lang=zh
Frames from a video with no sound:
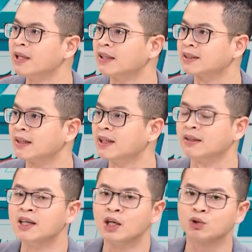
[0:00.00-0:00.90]
的责任。
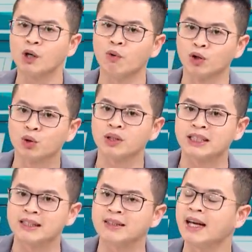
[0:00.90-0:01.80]
所以我说
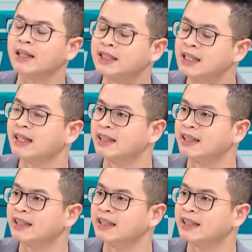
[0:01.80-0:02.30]
今天谢